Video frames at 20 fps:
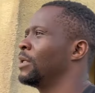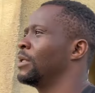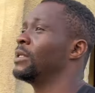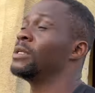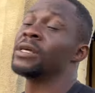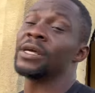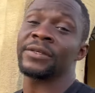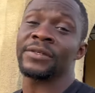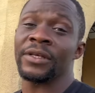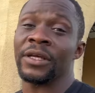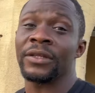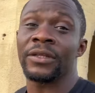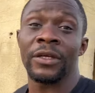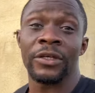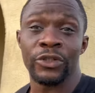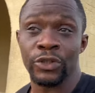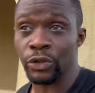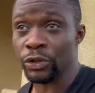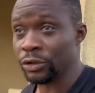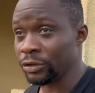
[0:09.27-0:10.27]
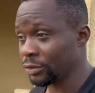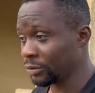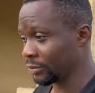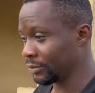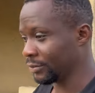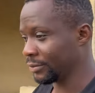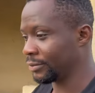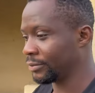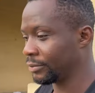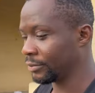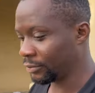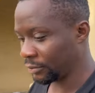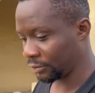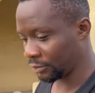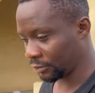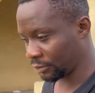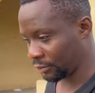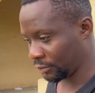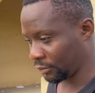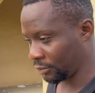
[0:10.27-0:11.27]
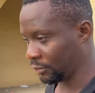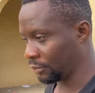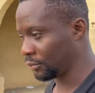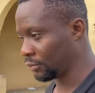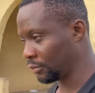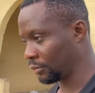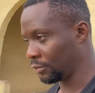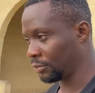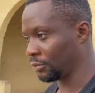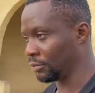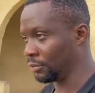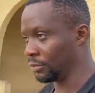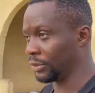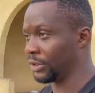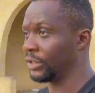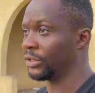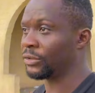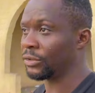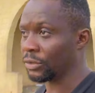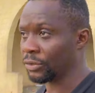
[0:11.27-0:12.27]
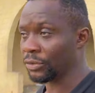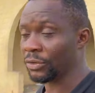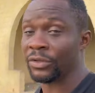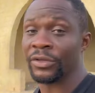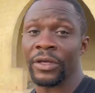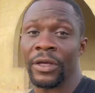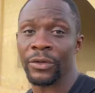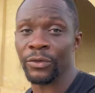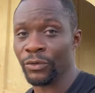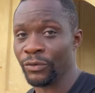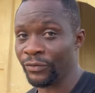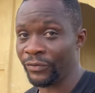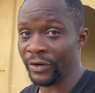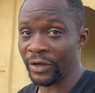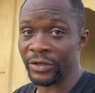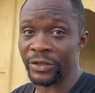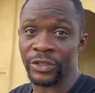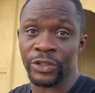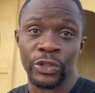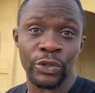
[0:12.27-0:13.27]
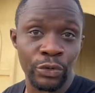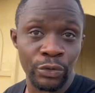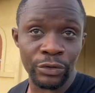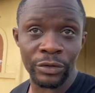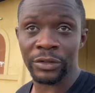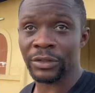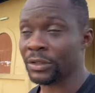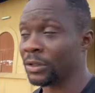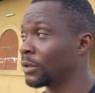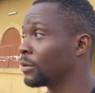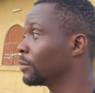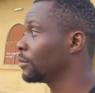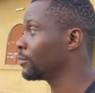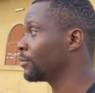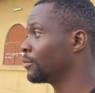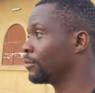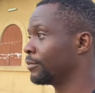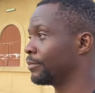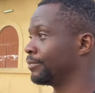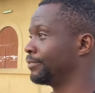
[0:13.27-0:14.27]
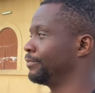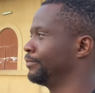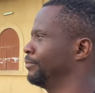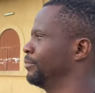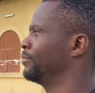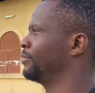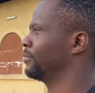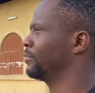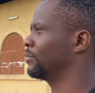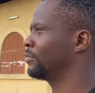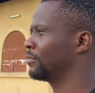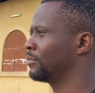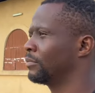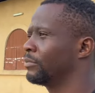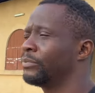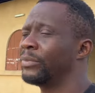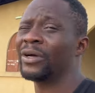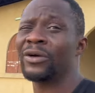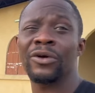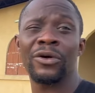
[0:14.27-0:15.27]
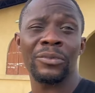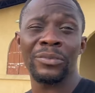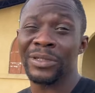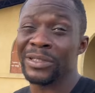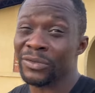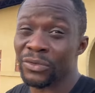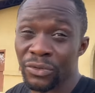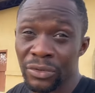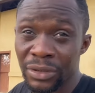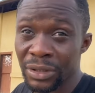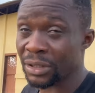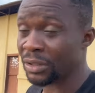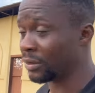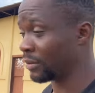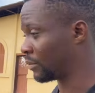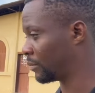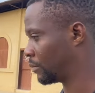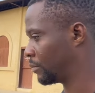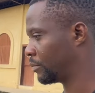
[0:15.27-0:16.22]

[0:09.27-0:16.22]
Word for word: Il y a certains jeunes qui sont en train de faire des choses pas comme les autres.